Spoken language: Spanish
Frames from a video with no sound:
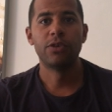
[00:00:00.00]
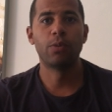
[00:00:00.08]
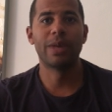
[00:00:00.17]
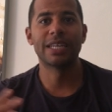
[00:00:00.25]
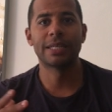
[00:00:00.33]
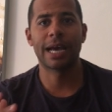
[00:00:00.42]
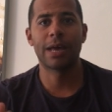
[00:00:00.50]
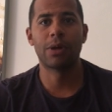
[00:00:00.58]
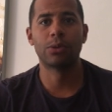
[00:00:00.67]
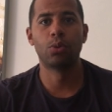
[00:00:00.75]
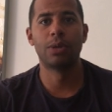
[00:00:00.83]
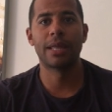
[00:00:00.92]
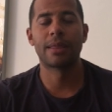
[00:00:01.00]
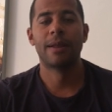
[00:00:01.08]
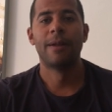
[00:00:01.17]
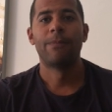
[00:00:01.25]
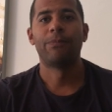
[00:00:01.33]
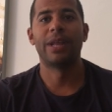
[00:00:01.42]
y hubieran sacado a Túnez
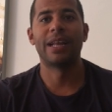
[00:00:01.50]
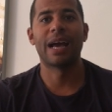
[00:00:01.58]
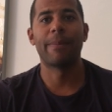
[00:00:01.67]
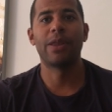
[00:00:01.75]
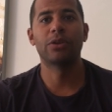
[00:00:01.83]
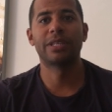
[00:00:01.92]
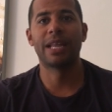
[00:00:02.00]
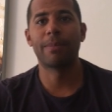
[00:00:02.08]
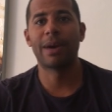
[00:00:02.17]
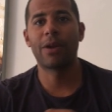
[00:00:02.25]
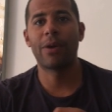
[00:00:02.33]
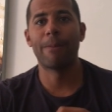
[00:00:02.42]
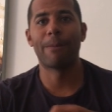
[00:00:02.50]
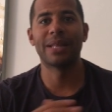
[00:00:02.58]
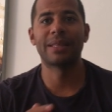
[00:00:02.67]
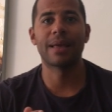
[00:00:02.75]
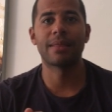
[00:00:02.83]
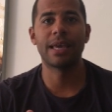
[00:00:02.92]
del camino, sin embargo
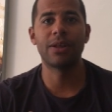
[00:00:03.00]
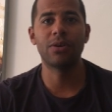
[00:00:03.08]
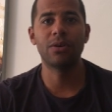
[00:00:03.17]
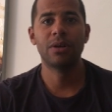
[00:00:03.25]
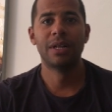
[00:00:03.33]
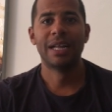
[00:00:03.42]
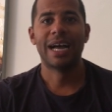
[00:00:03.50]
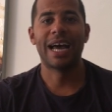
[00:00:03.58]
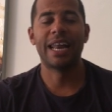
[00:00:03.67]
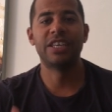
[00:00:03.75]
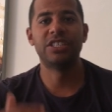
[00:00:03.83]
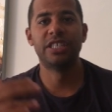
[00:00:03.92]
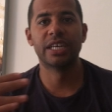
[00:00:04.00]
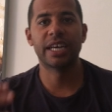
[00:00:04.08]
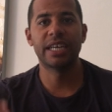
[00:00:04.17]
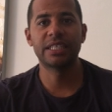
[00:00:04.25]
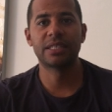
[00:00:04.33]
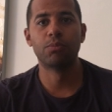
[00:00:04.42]
empate a cero, Alain
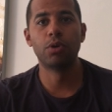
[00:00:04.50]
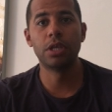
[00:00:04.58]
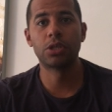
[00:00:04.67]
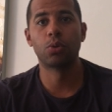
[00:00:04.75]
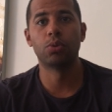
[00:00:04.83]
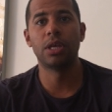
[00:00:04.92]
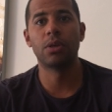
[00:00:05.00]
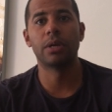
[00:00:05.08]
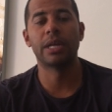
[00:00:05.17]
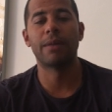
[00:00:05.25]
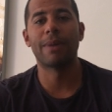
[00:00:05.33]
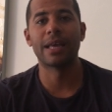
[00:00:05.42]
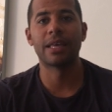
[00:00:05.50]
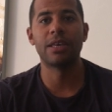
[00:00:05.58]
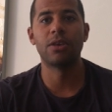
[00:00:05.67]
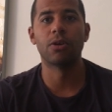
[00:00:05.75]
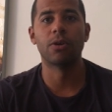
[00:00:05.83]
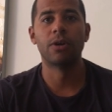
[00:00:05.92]
Gires muy discutido en el
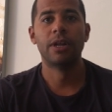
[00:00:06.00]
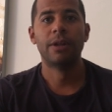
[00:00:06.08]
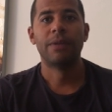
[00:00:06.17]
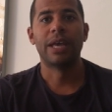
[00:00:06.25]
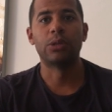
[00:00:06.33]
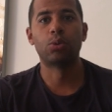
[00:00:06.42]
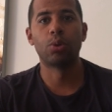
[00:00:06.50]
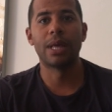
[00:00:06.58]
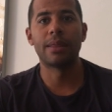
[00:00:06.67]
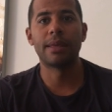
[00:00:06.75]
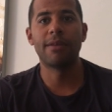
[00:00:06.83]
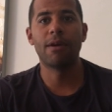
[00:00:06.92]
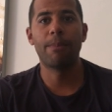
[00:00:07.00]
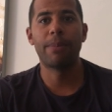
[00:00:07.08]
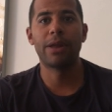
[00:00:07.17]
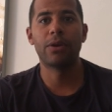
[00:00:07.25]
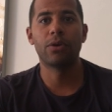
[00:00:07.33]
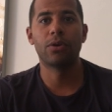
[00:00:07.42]
banquillo eh, tunecino,
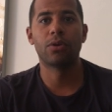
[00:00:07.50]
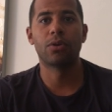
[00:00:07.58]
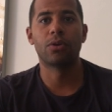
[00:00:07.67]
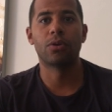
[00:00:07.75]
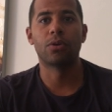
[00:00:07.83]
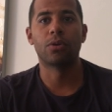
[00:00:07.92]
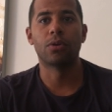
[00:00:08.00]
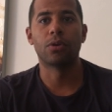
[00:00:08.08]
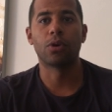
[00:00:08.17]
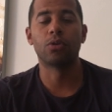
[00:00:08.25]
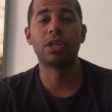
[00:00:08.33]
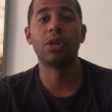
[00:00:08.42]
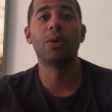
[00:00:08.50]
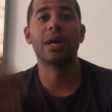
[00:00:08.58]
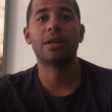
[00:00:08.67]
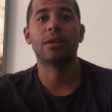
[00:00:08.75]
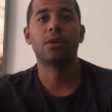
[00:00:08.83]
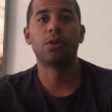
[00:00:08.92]
pero
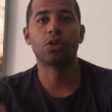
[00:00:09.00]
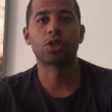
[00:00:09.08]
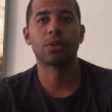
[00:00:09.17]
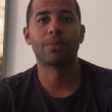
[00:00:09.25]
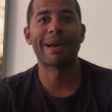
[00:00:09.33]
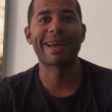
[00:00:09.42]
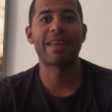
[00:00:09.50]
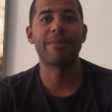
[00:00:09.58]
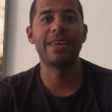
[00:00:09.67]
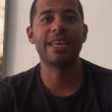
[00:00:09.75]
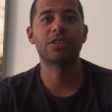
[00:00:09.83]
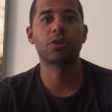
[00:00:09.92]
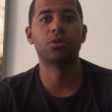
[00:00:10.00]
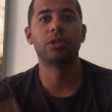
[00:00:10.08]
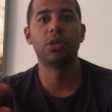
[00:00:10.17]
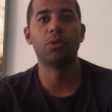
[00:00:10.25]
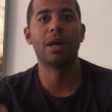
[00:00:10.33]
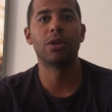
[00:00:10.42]
continúan los magrebíes,
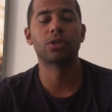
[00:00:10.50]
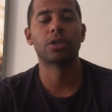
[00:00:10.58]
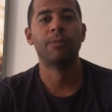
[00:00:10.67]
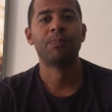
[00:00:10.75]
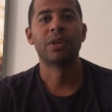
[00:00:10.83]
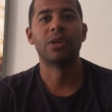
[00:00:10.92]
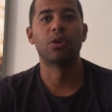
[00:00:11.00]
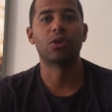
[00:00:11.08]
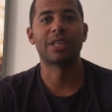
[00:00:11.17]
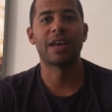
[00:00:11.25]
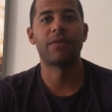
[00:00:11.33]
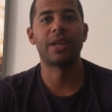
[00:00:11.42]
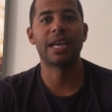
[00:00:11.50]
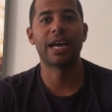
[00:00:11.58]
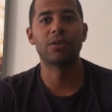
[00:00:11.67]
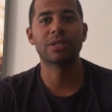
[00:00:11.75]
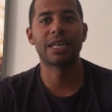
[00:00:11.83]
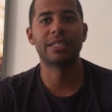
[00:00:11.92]
continúan los
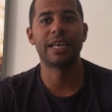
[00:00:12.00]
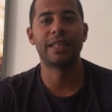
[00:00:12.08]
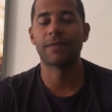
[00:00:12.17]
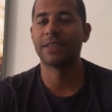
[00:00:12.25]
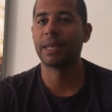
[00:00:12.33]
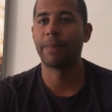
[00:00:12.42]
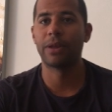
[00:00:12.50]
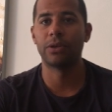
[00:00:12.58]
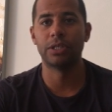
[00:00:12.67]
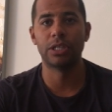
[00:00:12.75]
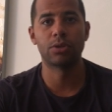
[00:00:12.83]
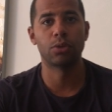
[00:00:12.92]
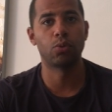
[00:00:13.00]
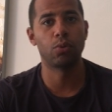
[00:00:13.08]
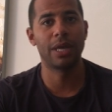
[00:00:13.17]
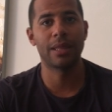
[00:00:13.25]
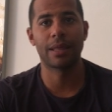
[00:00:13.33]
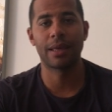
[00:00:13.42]
norteafricanos a la siguiente fase, pero insisto,
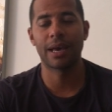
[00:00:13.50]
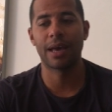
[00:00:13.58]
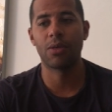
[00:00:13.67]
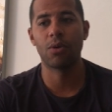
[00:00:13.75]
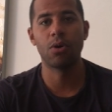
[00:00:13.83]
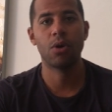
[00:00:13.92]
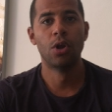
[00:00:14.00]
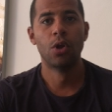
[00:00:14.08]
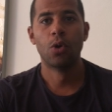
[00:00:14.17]
Túnez ha dejado